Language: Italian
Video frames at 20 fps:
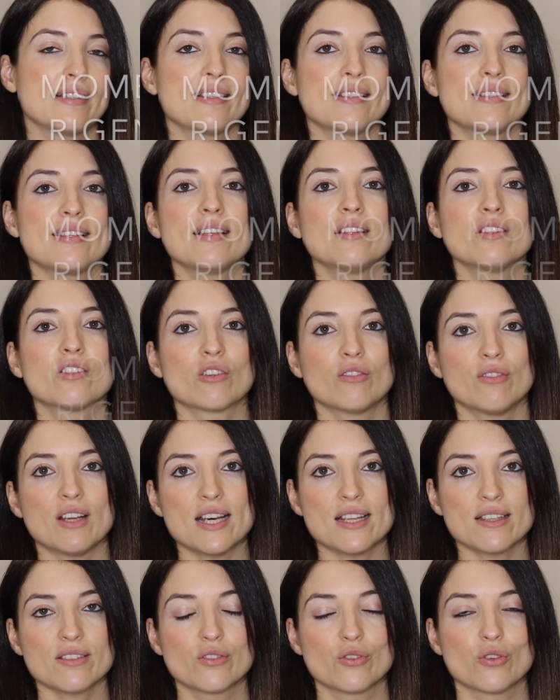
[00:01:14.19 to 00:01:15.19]
Se sei
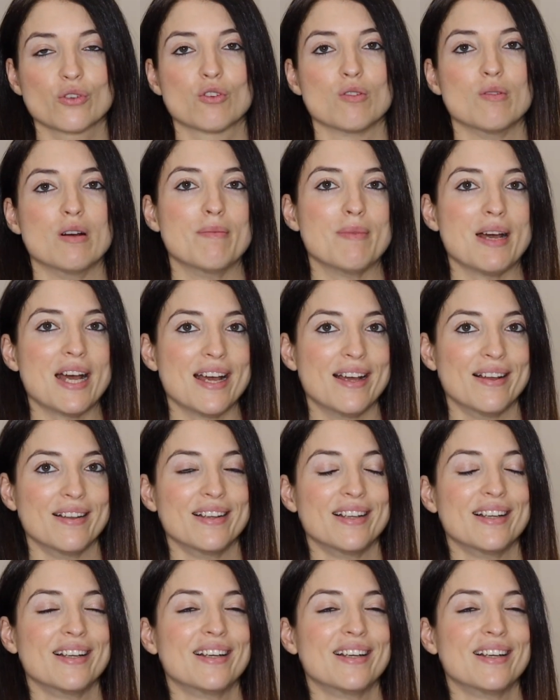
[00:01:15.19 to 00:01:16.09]
introverso come me,